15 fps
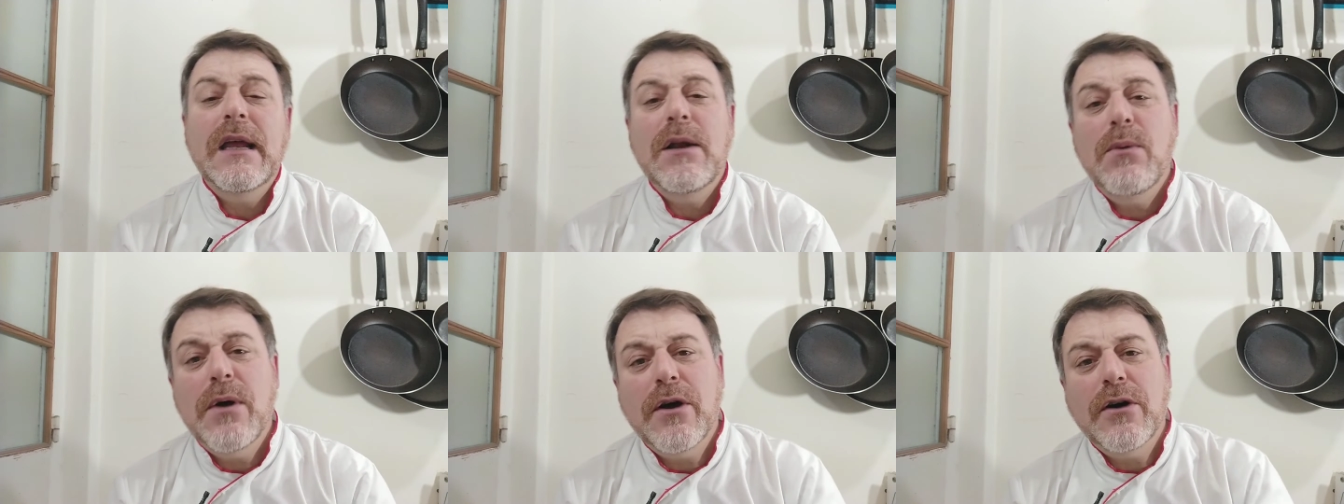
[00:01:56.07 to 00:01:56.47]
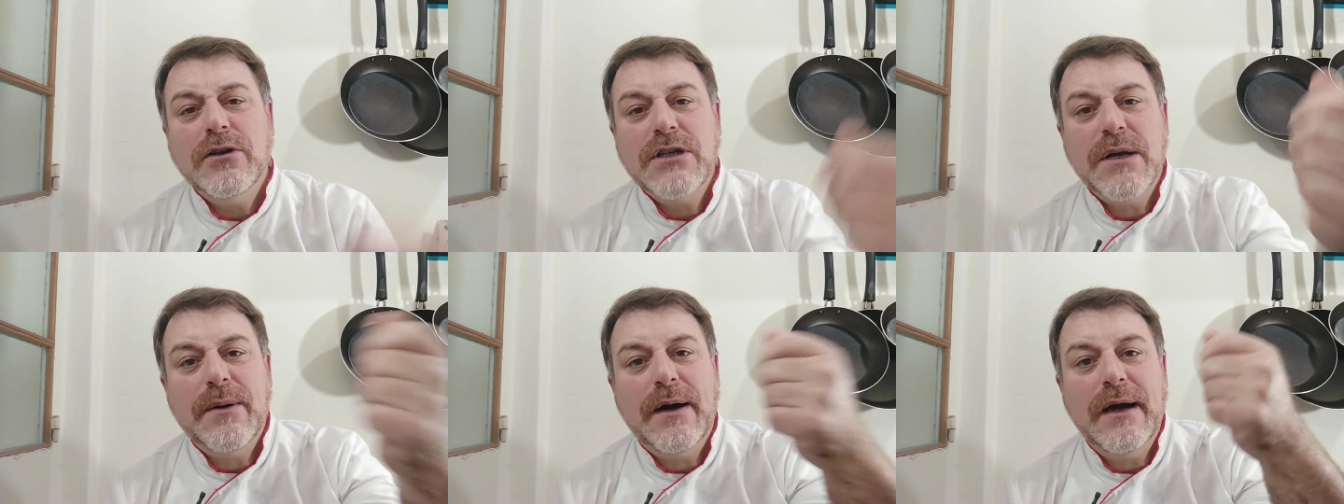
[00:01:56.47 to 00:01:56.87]
y
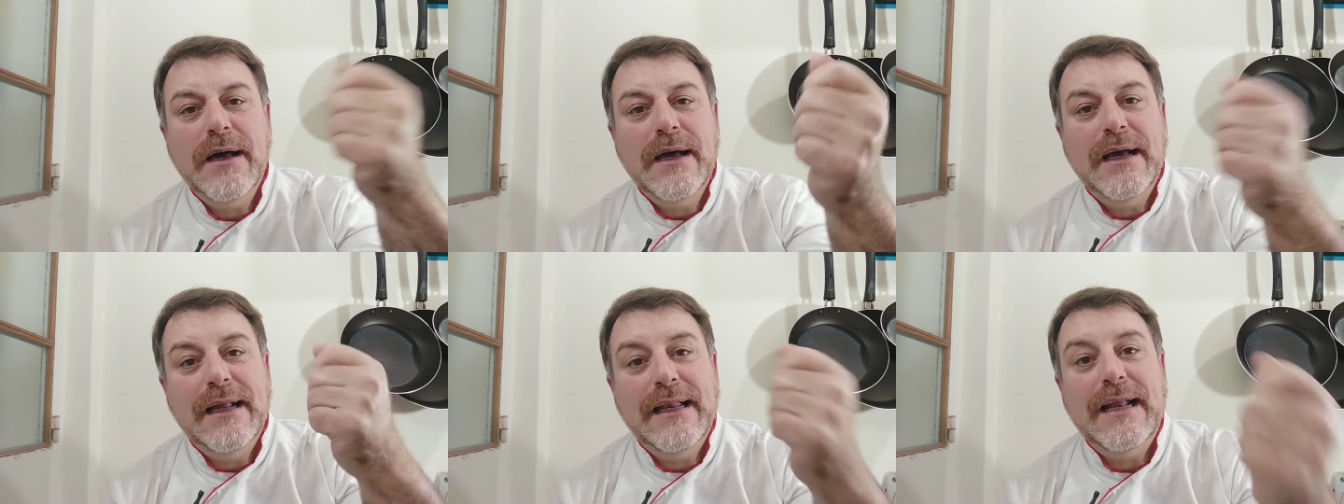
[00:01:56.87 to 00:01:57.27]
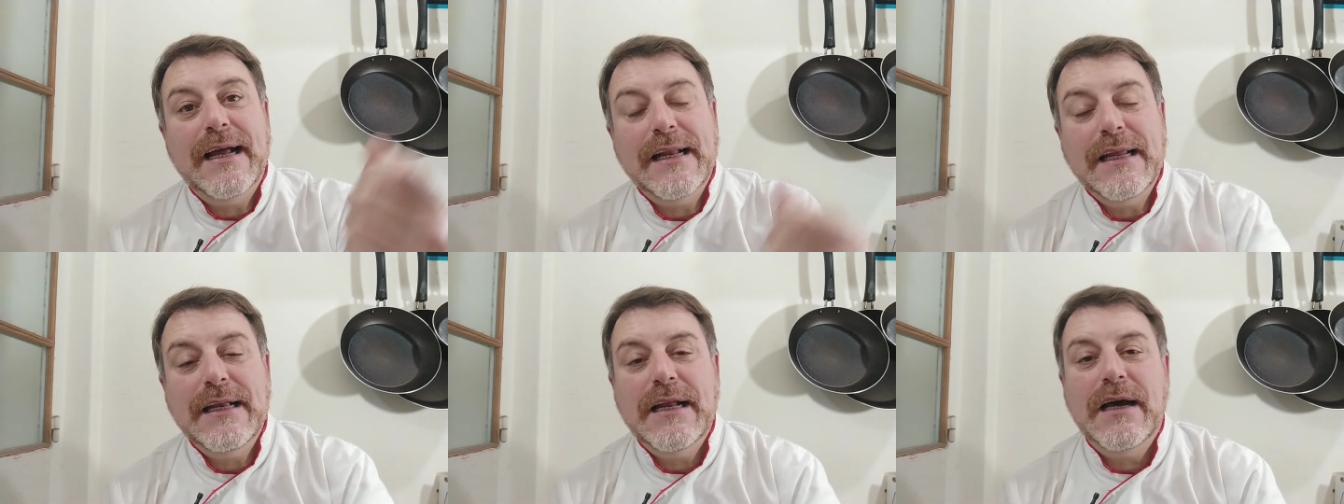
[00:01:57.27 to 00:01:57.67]
luego lleva
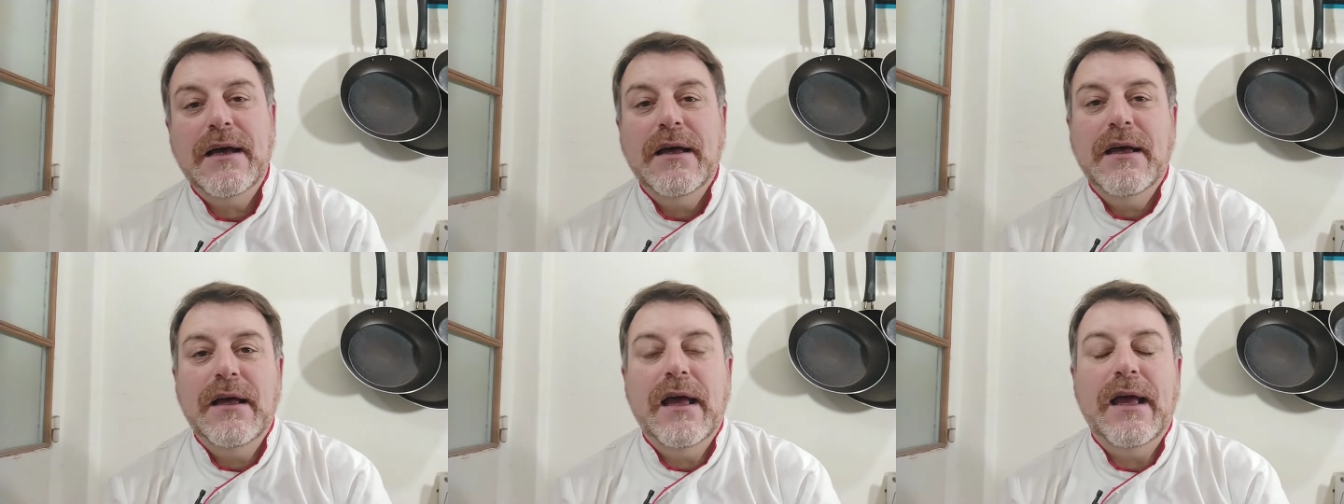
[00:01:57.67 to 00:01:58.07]
la harina,